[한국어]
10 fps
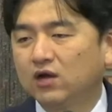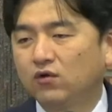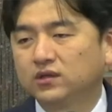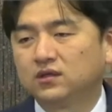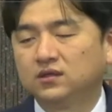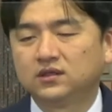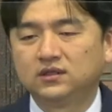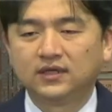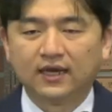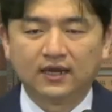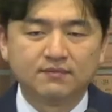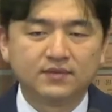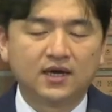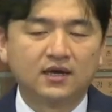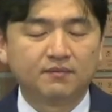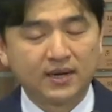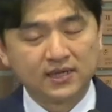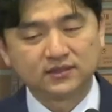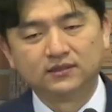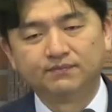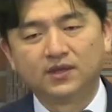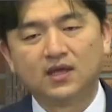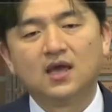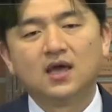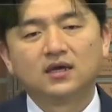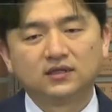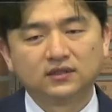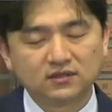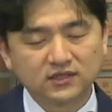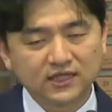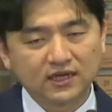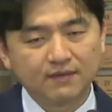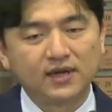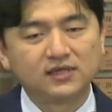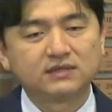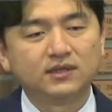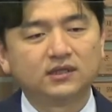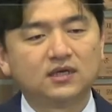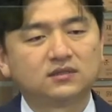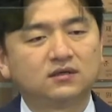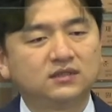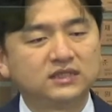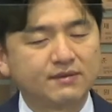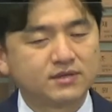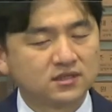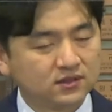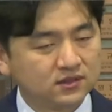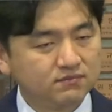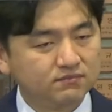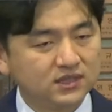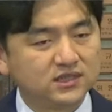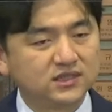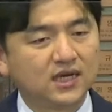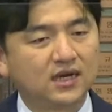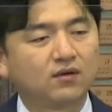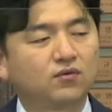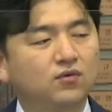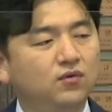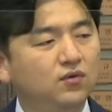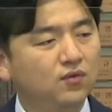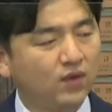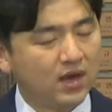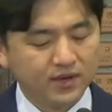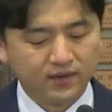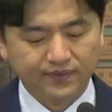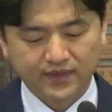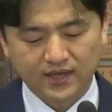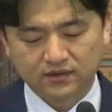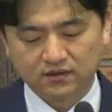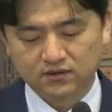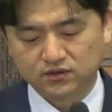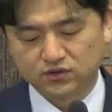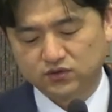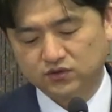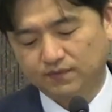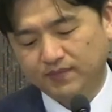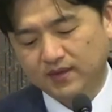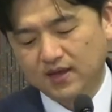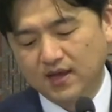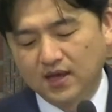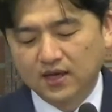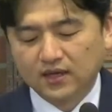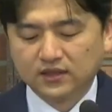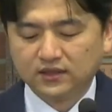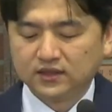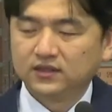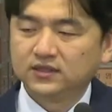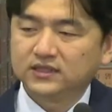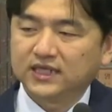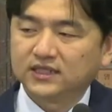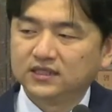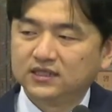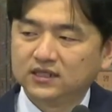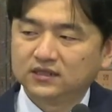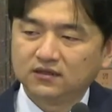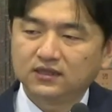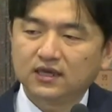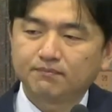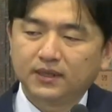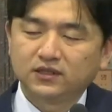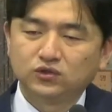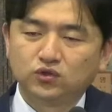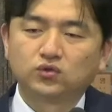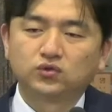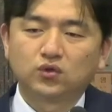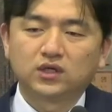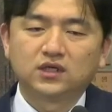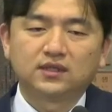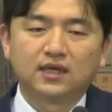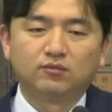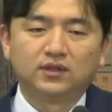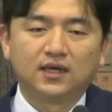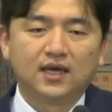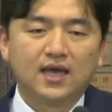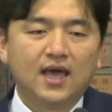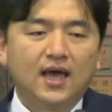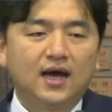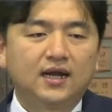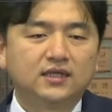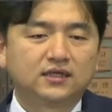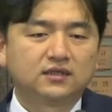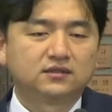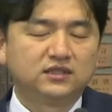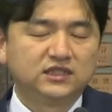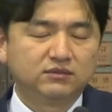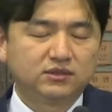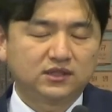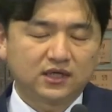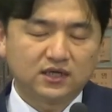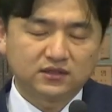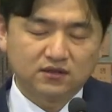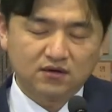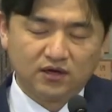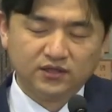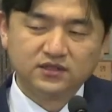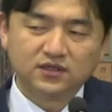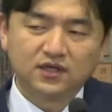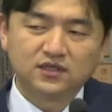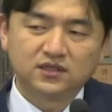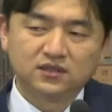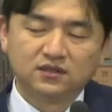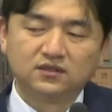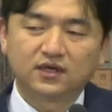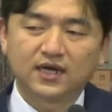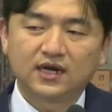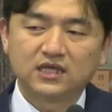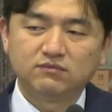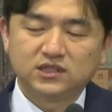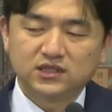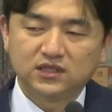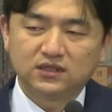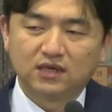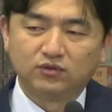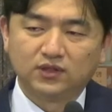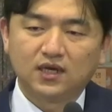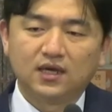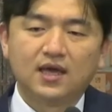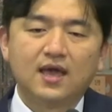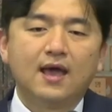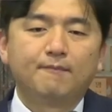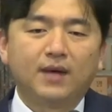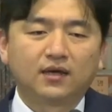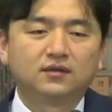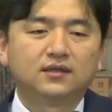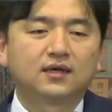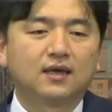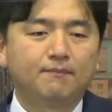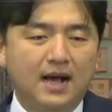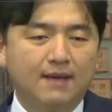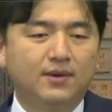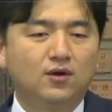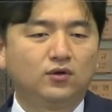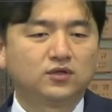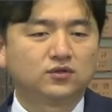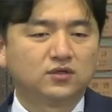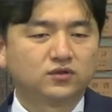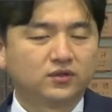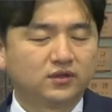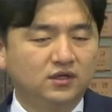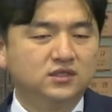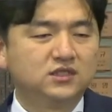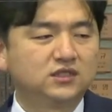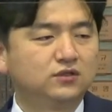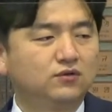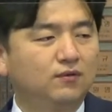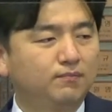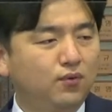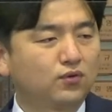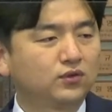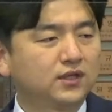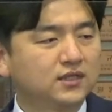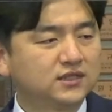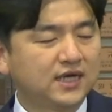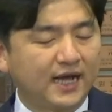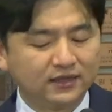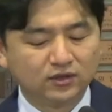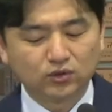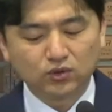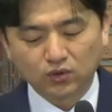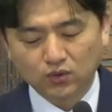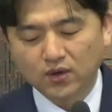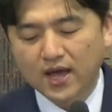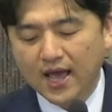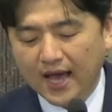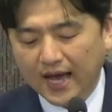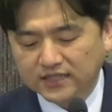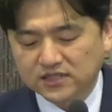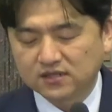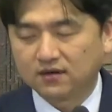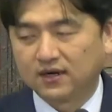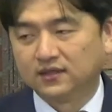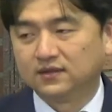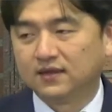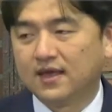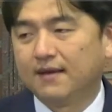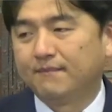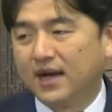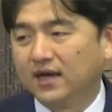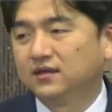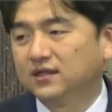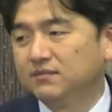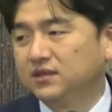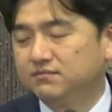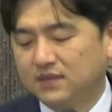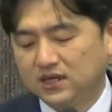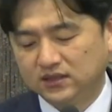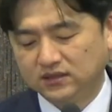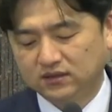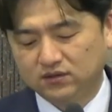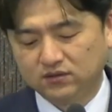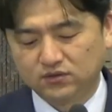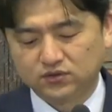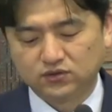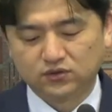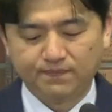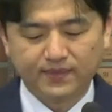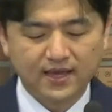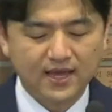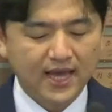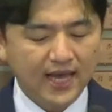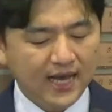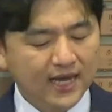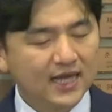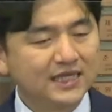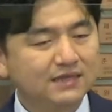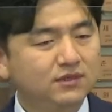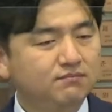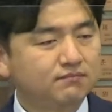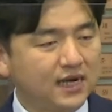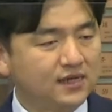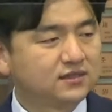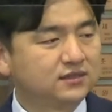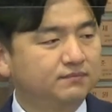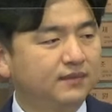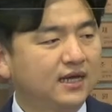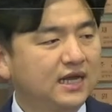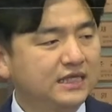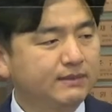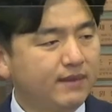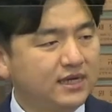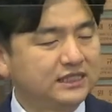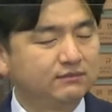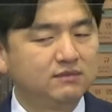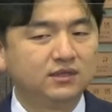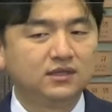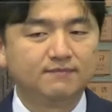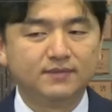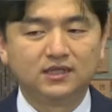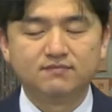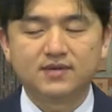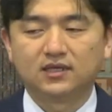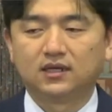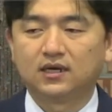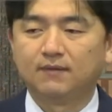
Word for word: 했던 그 예레미야의 말씀, 그 선지자들의 말씀에 대해서 이스라엘 백성들은 믿지 않았고 외면했던 것이죠. 그들은 자신들이 선택받은 족속이기 때문에 하나님께서 이집트 땅에서 건져내신 능력의 하나님이시기 때문에 막연하게 바벨론의 손에서도 건지시고 포로되지 않도록 하실 거라는 막연한 믿음만 있었던 것이죠. 하나님을 말씀, 하나님의 말씀을 믿는 믿음이 아니라